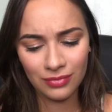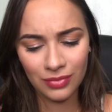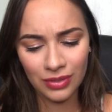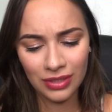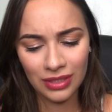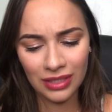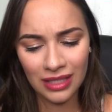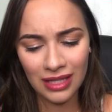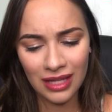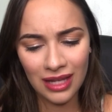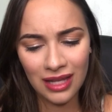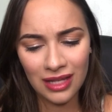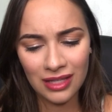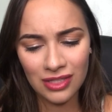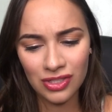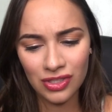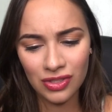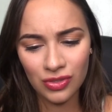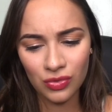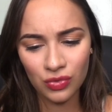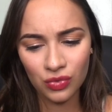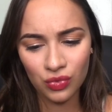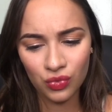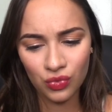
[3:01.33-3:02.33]
porque, ai,
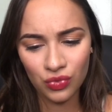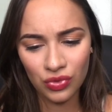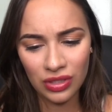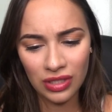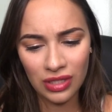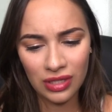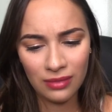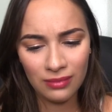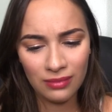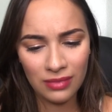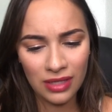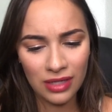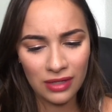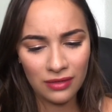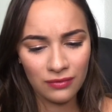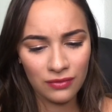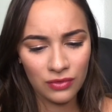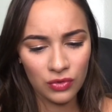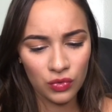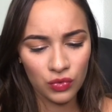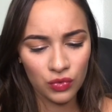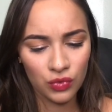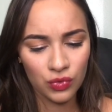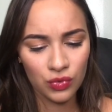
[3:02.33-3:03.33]
Jesus, ele é
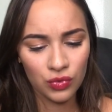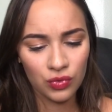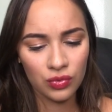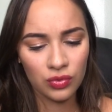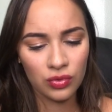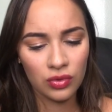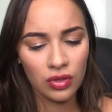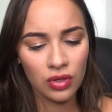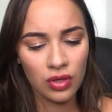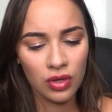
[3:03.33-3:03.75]
maravilhoso. Vou